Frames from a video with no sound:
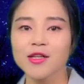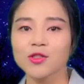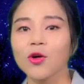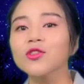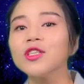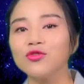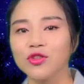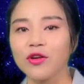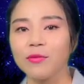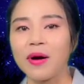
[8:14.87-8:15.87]
적들이
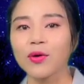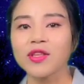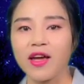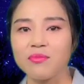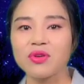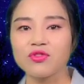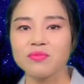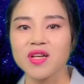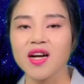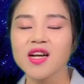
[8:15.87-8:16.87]
누구예요? 바로
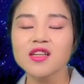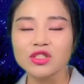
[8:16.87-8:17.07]
대한민국입니다.